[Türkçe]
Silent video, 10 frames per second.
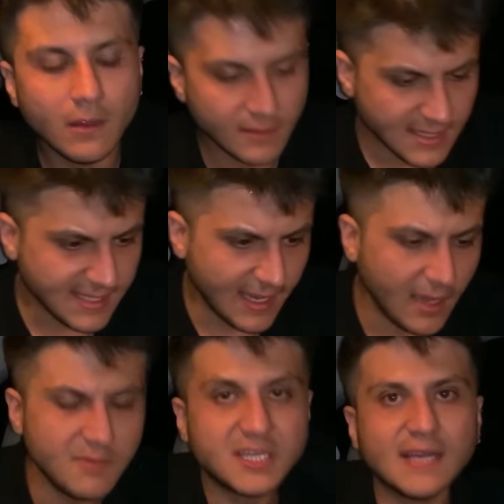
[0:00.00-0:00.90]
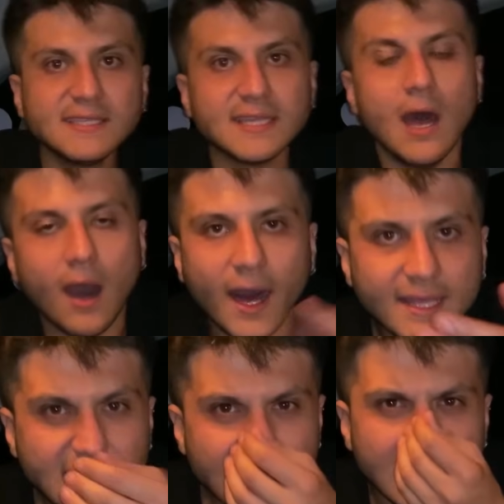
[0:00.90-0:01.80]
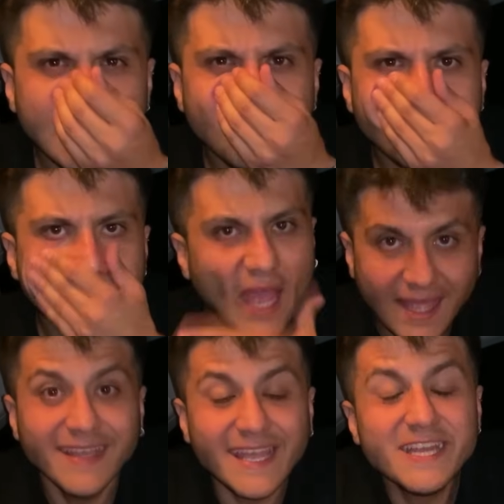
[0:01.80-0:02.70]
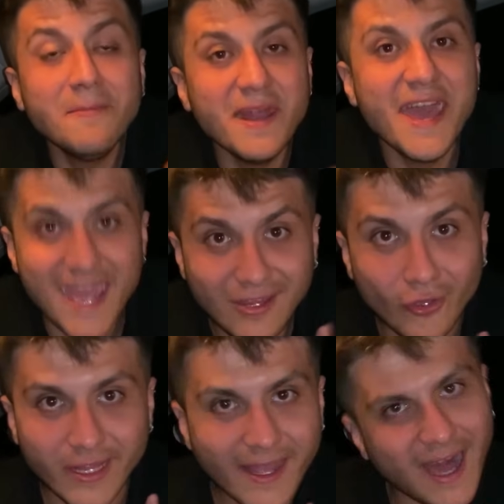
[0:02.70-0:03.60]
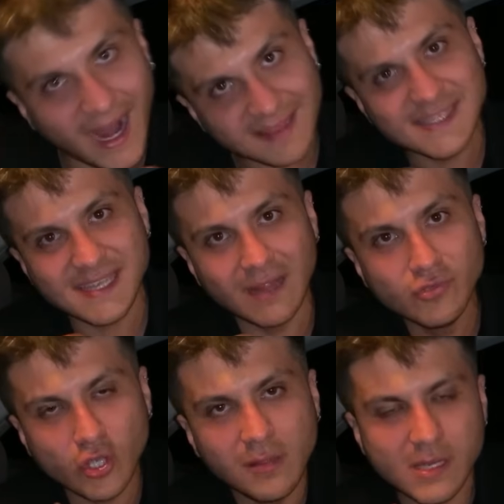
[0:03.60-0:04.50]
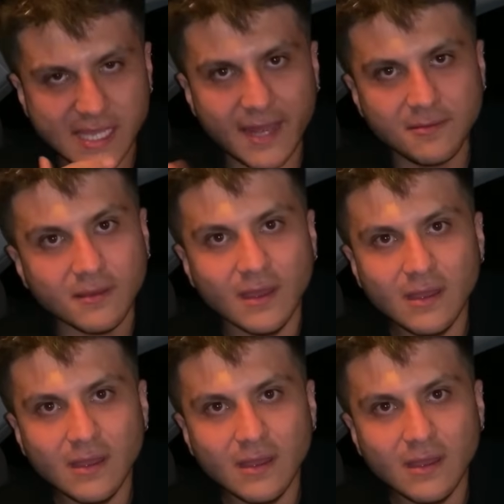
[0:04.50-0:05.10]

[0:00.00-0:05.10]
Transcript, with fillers: Nasıl ya? İmkansız. Arkadaşlar Tenge Tenge bana hediye olarak hard disk almış olamaz. Yani bir